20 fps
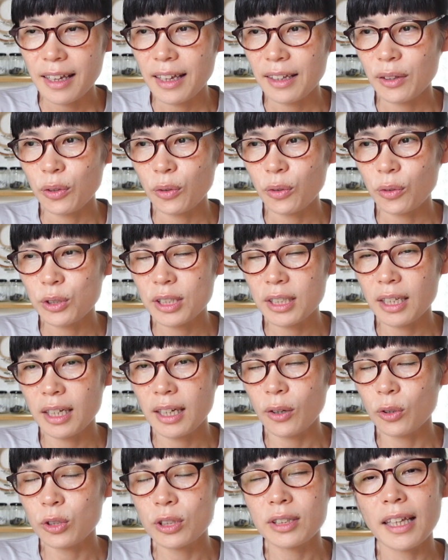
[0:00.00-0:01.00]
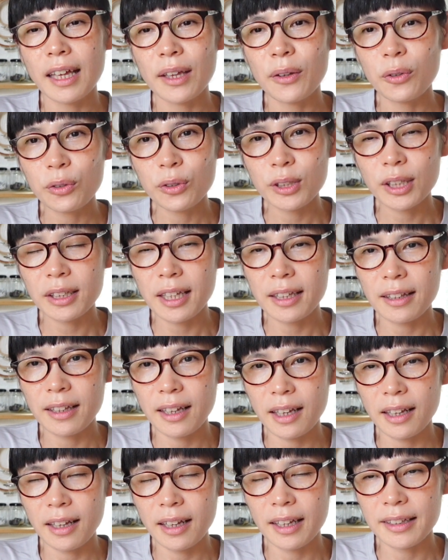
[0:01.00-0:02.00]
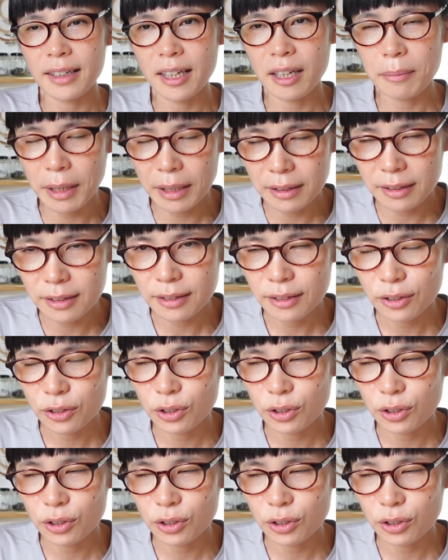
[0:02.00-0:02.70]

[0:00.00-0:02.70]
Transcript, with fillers: えっと、お知ら、お伝えをさせていただいています。